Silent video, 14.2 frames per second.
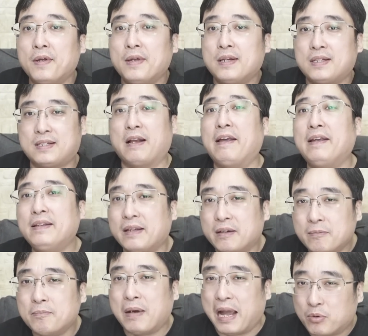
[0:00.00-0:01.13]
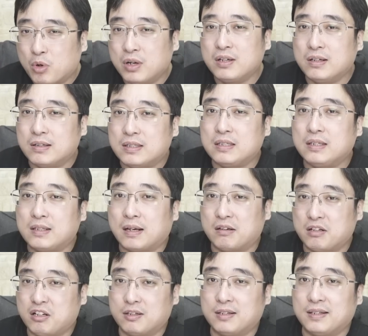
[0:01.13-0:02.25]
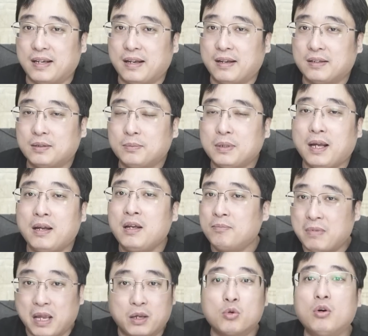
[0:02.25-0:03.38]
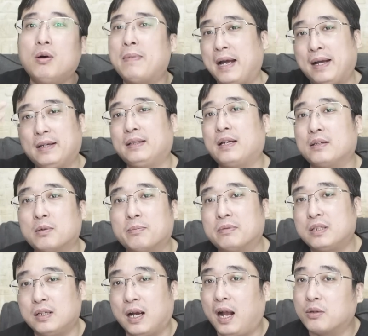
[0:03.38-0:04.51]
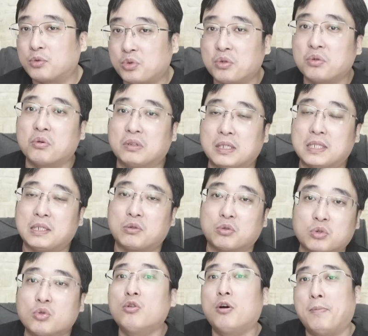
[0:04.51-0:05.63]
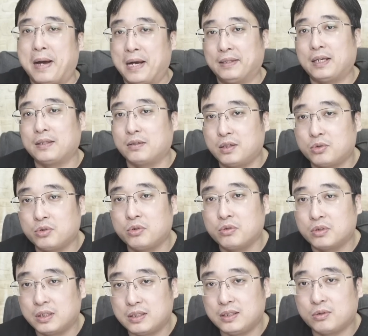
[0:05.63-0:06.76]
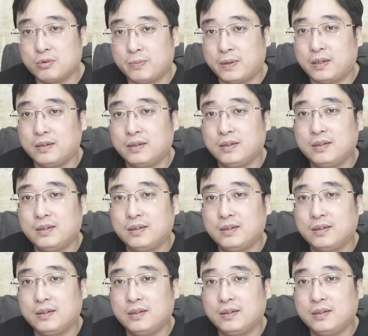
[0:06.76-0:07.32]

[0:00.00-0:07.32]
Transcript: 谁能买光刻机？这个世界，对不对？美国买那就不是啊军用的技术，中国买那就是军用的技术吗？